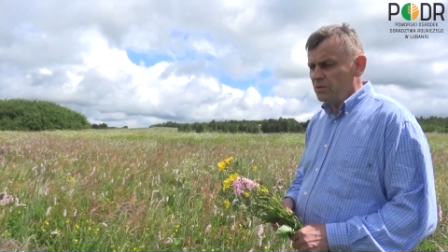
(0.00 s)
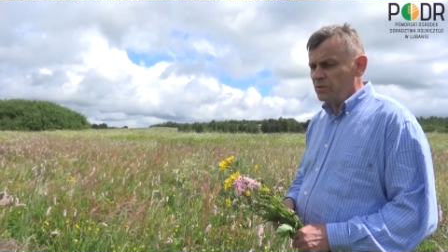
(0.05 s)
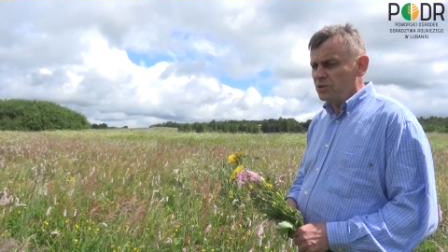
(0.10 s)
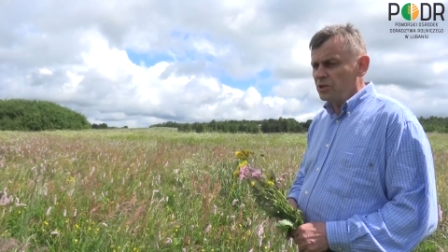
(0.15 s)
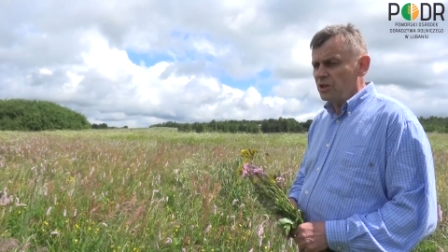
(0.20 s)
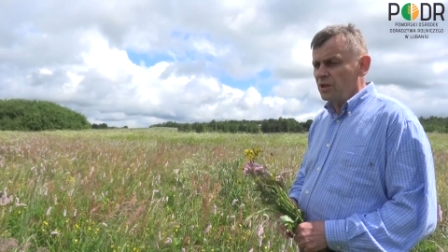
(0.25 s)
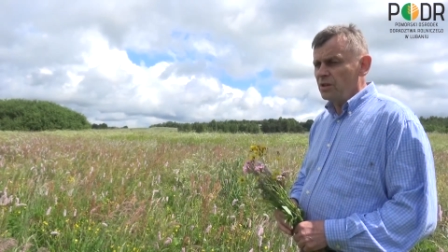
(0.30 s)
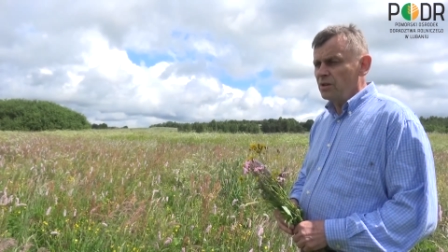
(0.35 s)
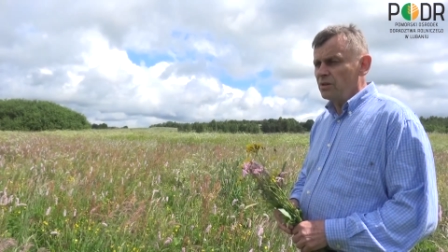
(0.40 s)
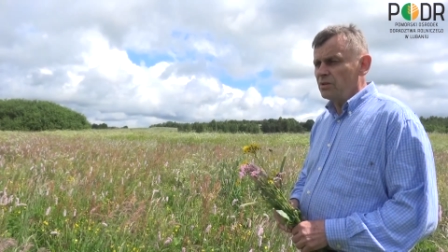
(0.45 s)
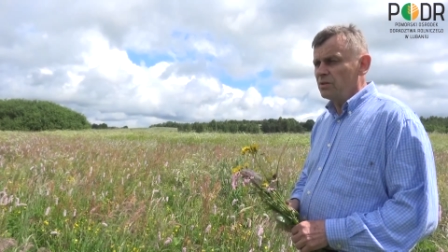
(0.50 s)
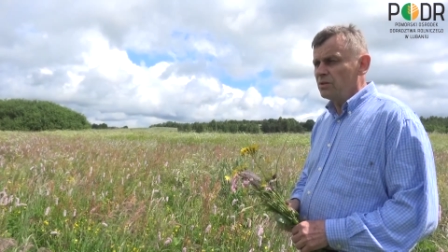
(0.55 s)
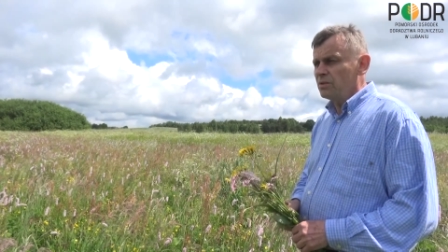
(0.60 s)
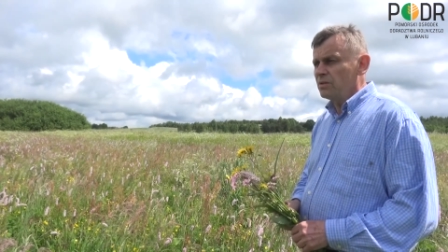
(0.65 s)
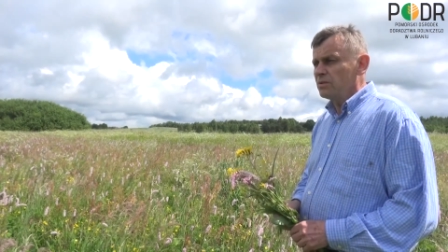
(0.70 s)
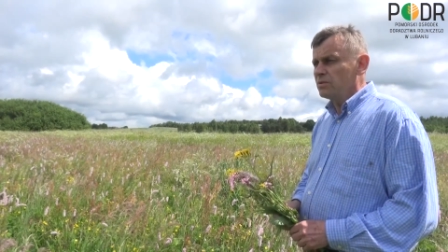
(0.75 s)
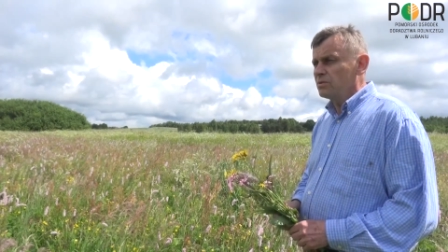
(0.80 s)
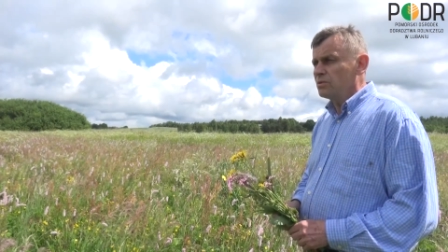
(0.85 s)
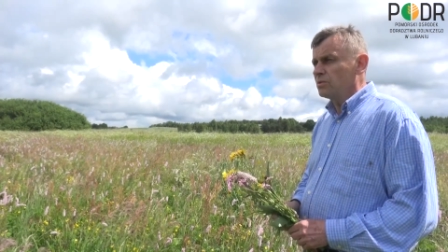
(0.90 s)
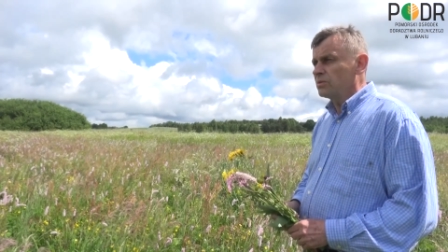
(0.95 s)
się
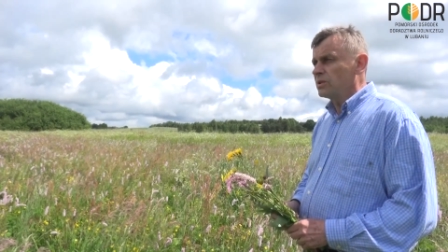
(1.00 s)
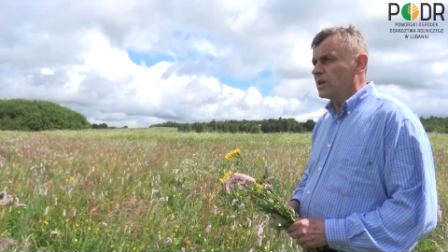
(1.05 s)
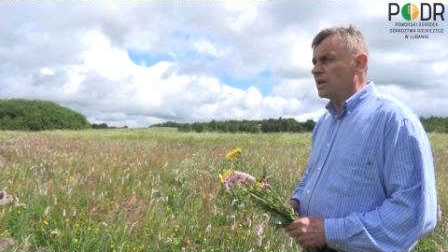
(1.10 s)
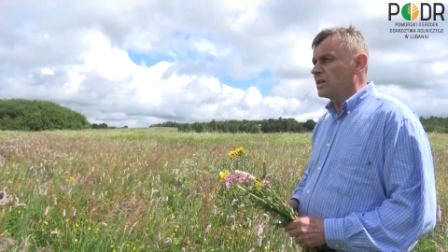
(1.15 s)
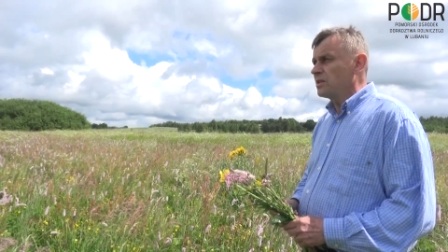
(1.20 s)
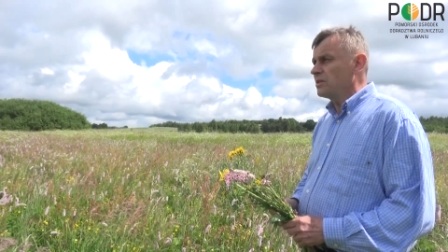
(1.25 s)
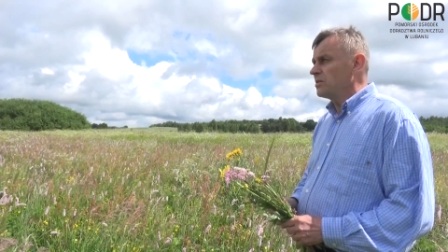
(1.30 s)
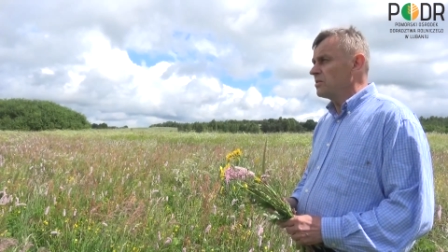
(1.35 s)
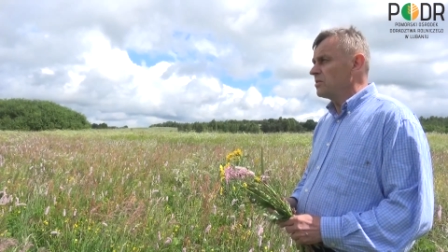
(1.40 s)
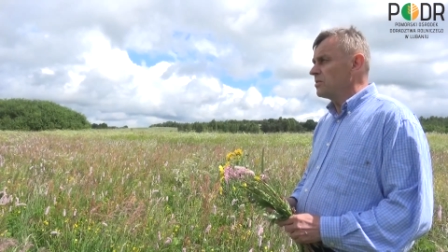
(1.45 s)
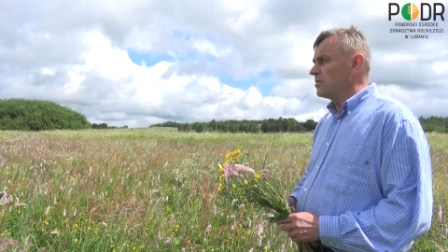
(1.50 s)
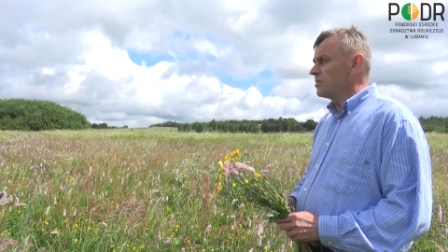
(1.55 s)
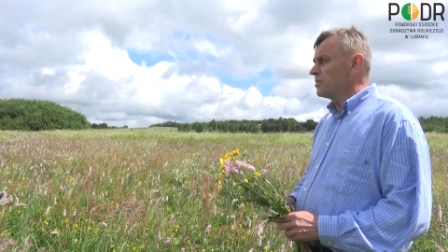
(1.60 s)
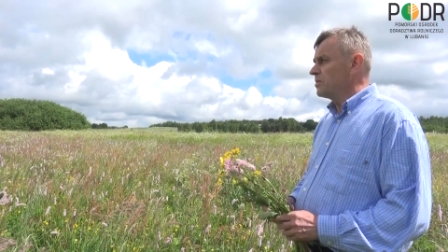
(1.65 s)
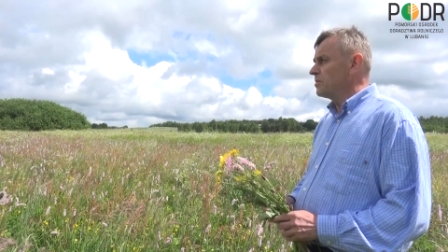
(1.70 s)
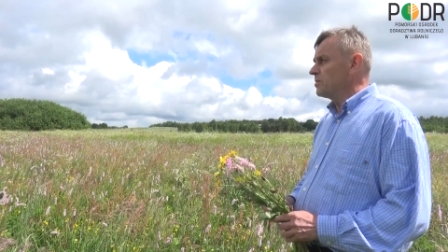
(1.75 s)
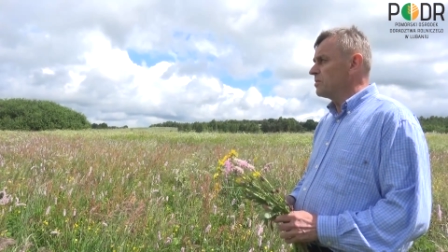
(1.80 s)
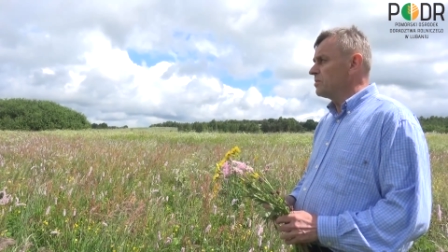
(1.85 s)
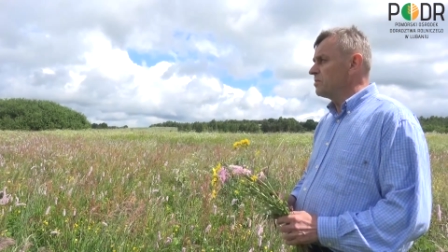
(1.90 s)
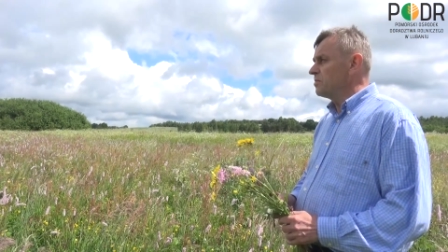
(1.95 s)
tutaj
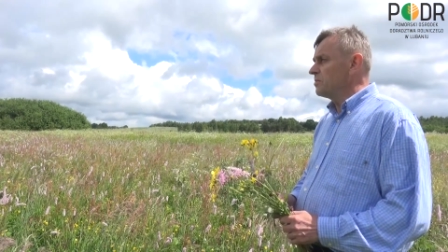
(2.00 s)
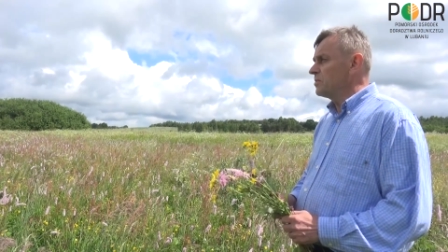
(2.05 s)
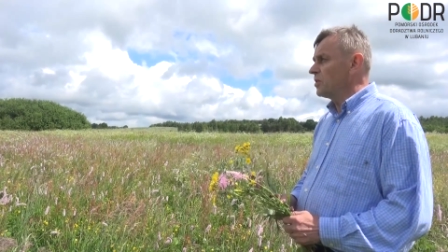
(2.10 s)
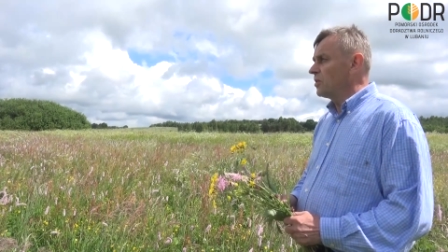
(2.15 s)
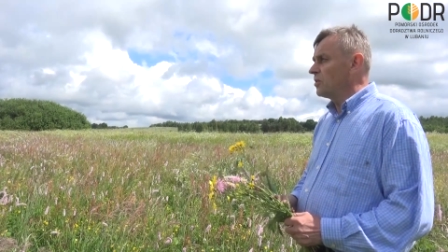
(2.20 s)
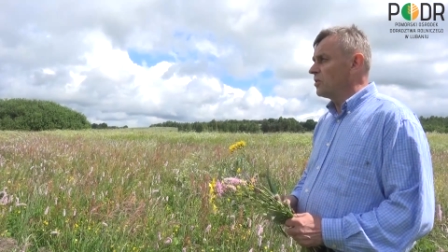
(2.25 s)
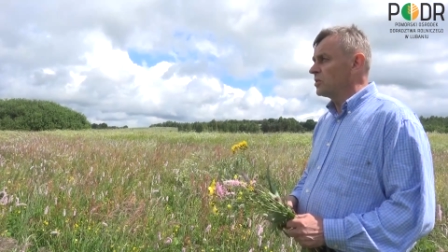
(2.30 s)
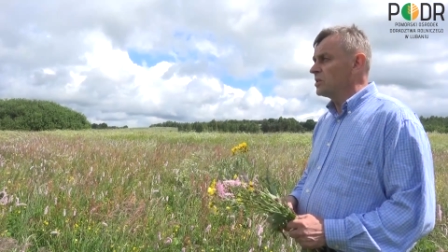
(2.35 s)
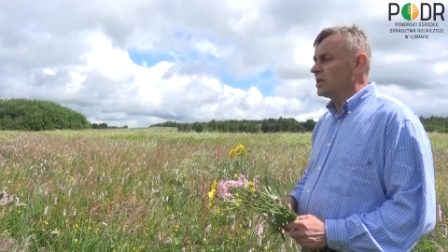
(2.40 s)
no,